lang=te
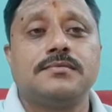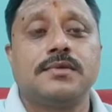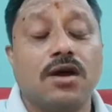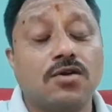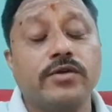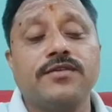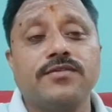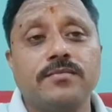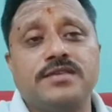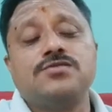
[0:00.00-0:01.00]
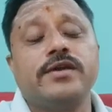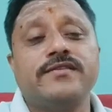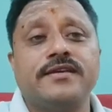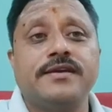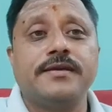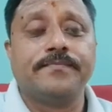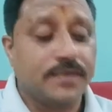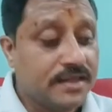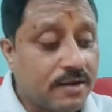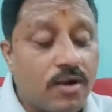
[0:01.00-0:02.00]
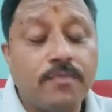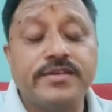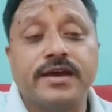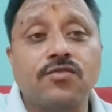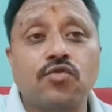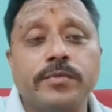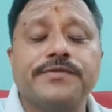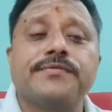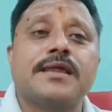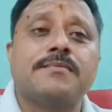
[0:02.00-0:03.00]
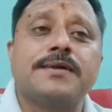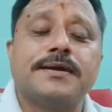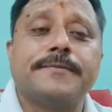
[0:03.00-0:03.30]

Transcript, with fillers: రాంగ్ డూయింగ్స్ మిస్ డూయింగ్స్ అండి ఇది నా వామ్స్ ఎక్కడ చూపిస్తుంది అనమాట